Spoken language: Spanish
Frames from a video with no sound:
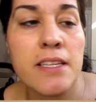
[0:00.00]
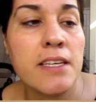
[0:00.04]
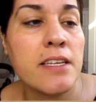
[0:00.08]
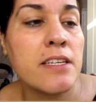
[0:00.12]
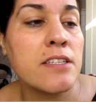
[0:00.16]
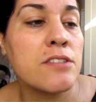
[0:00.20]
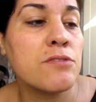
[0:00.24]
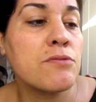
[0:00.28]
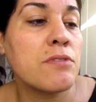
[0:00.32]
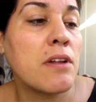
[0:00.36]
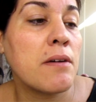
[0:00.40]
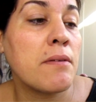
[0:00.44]
que
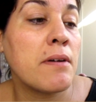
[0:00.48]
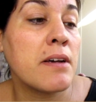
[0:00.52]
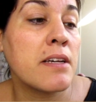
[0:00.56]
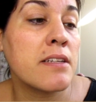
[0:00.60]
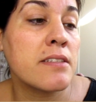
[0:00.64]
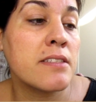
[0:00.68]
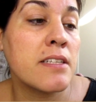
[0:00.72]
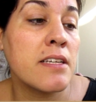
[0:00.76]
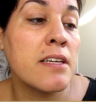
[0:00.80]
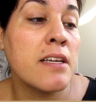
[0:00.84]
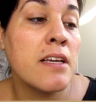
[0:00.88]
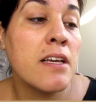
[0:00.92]
es una
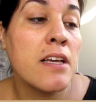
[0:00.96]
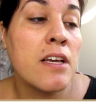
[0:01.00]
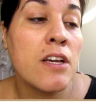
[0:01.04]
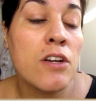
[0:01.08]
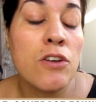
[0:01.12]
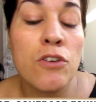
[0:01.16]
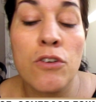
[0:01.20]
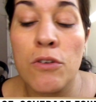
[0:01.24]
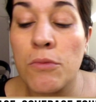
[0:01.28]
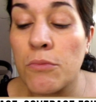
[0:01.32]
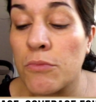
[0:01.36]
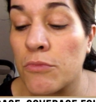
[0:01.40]
base
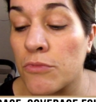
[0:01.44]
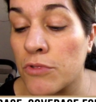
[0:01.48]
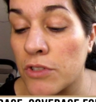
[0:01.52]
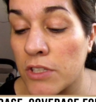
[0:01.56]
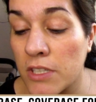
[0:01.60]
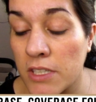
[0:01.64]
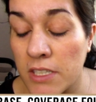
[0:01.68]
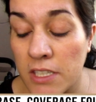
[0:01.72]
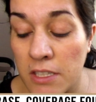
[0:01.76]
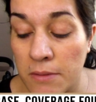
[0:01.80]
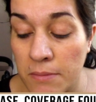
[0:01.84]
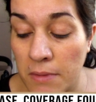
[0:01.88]
con
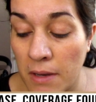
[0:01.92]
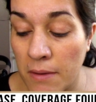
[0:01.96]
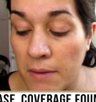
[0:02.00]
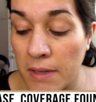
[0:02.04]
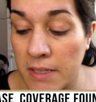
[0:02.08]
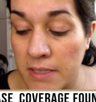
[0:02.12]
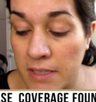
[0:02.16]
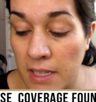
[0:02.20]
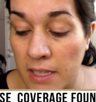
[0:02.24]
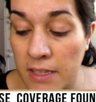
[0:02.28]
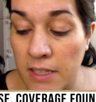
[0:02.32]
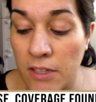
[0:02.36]
muchísima,
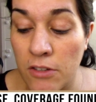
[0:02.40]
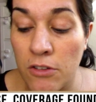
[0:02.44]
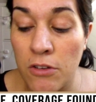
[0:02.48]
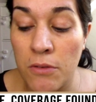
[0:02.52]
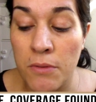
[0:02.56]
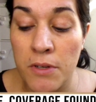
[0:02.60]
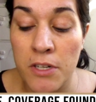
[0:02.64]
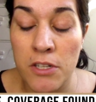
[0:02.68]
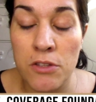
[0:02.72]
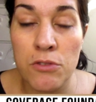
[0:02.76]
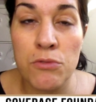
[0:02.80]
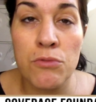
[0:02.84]
bastante
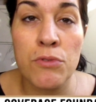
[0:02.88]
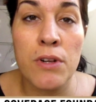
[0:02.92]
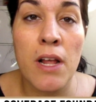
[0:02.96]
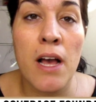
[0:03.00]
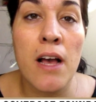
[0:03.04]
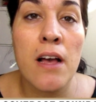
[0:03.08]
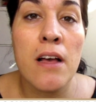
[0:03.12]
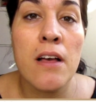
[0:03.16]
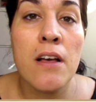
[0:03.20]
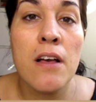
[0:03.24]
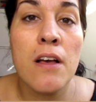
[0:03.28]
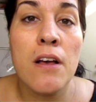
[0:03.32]

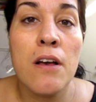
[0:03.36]
cobertura.